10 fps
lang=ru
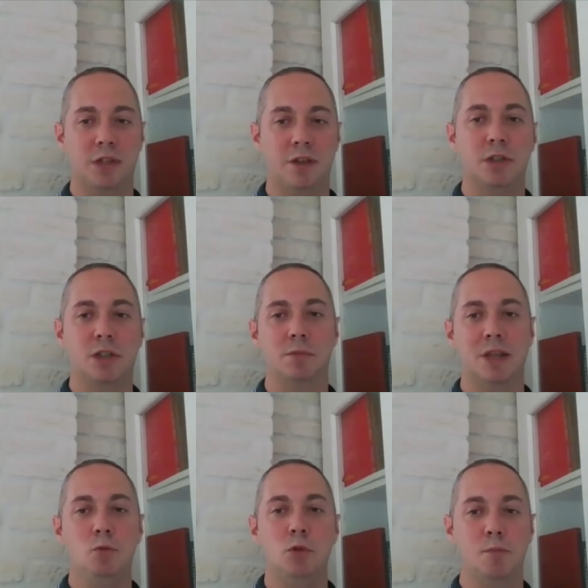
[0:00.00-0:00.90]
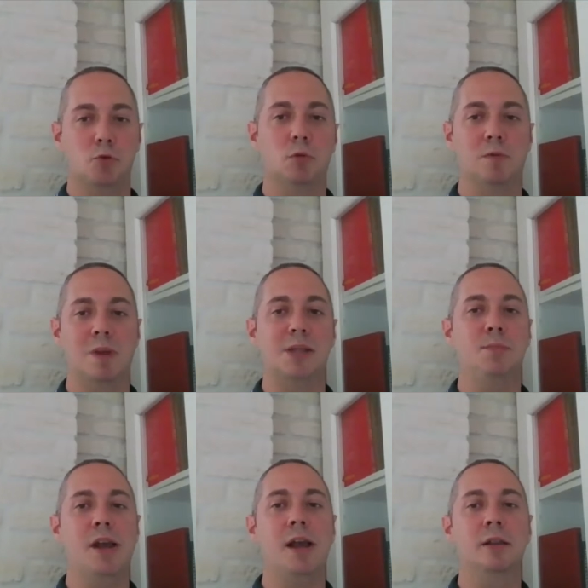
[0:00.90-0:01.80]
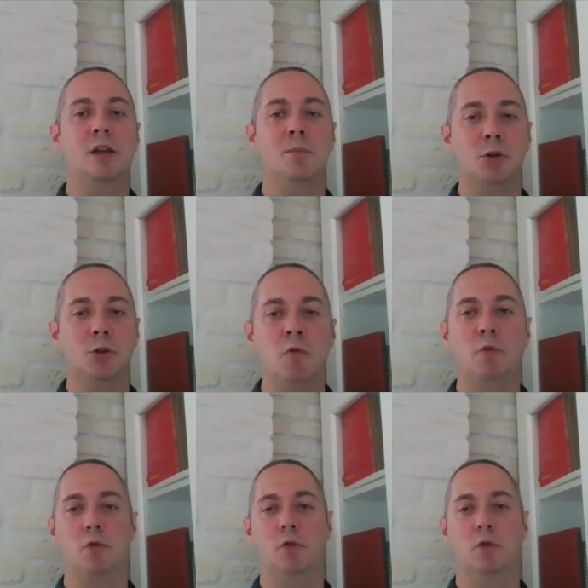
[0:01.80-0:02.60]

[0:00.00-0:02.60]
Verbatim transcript: в Советском Союзе пришел к власти Михаил Горбачев,